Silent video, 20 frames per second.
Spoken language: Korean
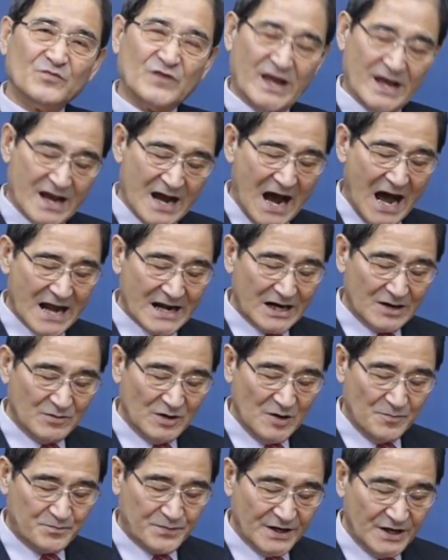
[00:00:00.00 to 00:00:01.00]
내가
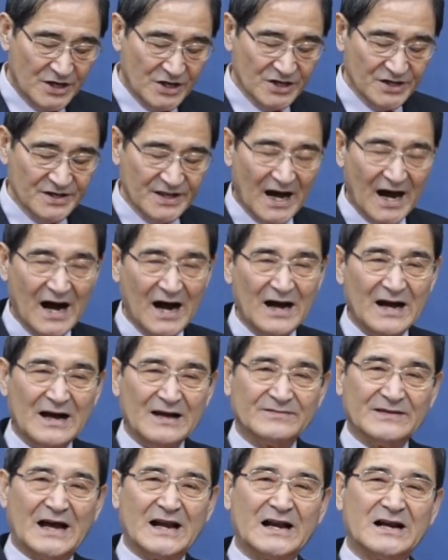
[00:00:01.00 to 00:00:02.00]
하나님을 믿는다.
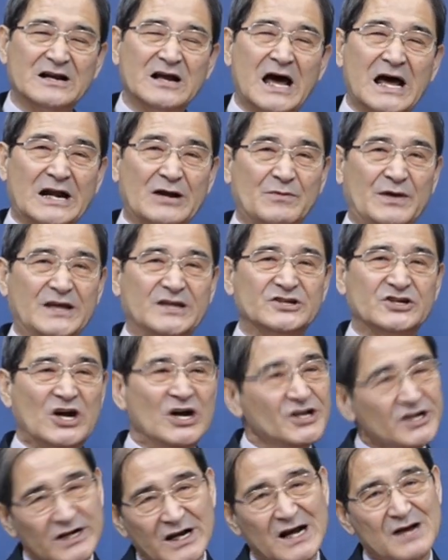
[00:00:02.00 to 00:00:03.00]
나는 하나님의
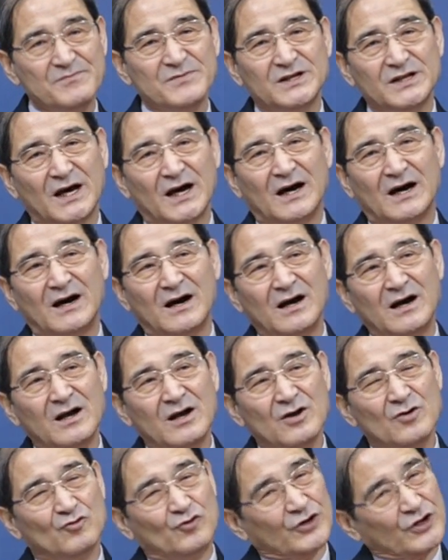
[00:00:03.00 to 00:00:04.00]
자녀라 합니다.
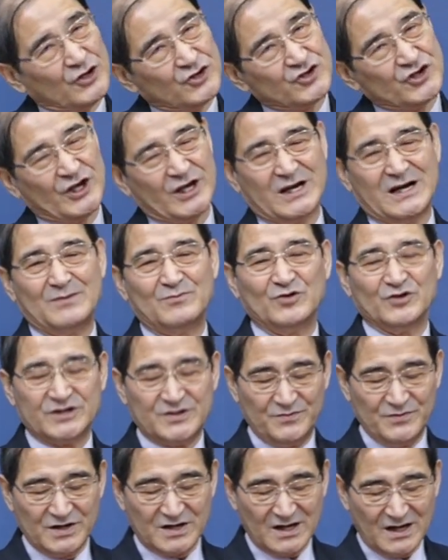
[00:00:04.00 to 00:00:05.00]
우리 죄가
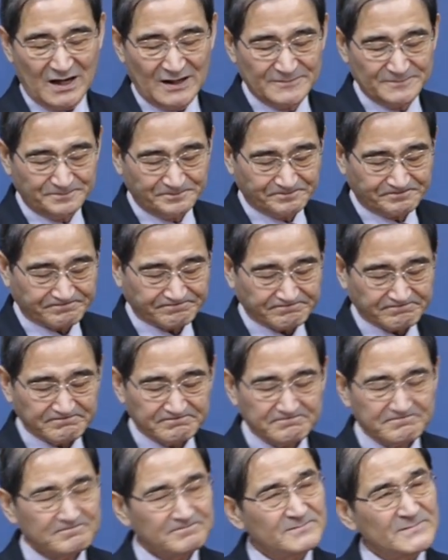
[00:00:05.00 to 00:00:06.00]
무엇입니까?
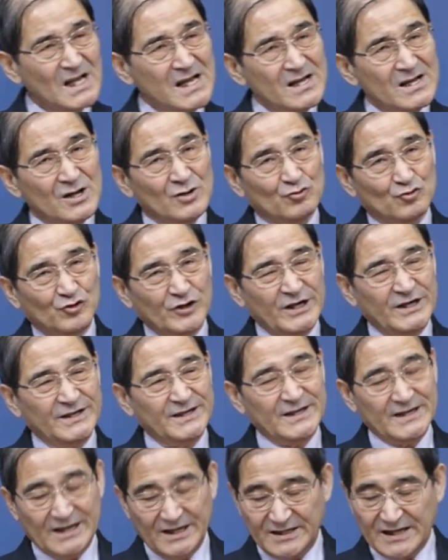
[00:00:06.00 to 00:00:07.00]

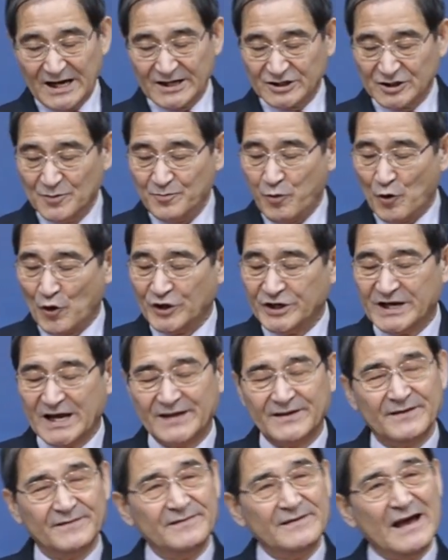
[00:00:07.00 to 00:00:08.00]
우리는 이 땅에서 보이지
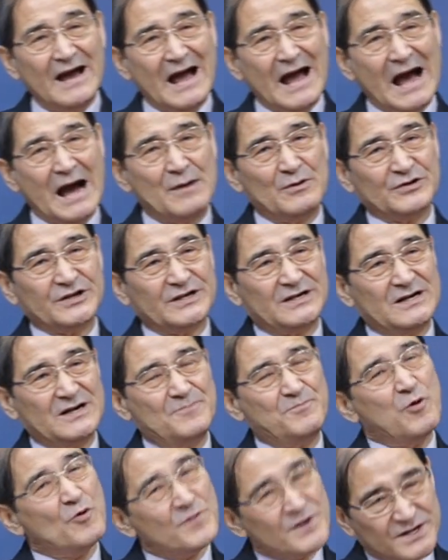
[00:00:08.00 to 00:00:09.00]
않는
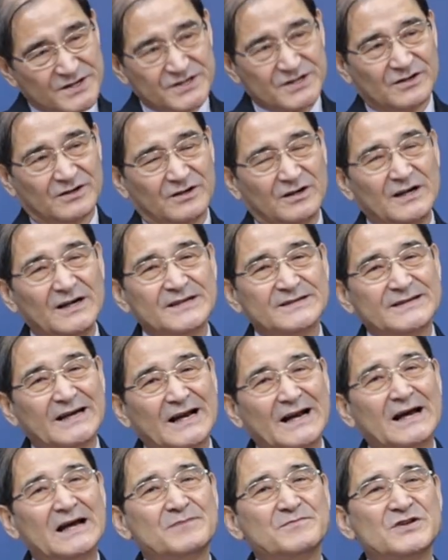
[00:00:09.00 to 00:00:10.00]
아버지를 보면서
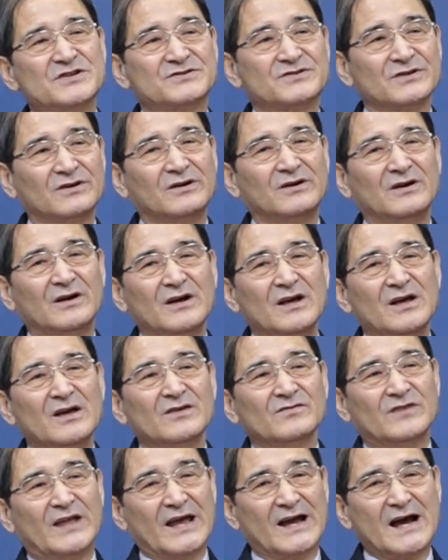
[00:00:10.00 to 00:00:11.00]
살아가면서
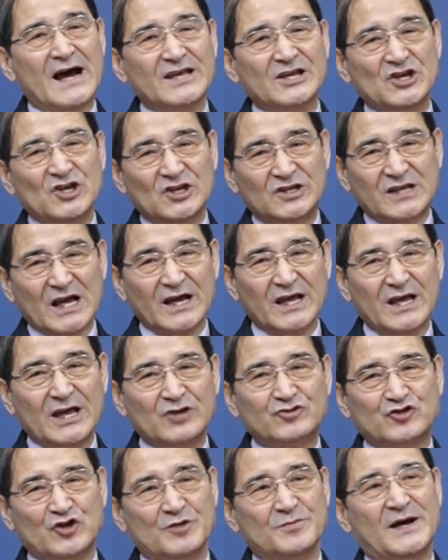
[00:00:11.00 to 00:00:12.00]
내가 이
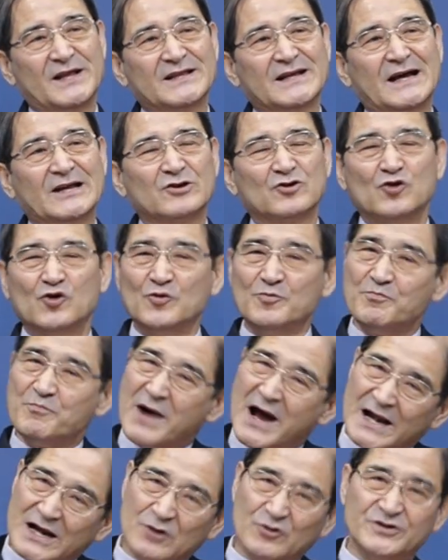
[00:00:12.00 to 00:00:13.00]
땅의 죄만 가지고
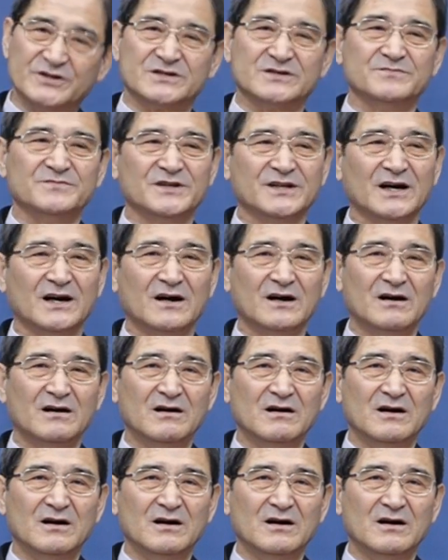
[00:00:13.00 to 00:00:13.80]
말하고 있습니다.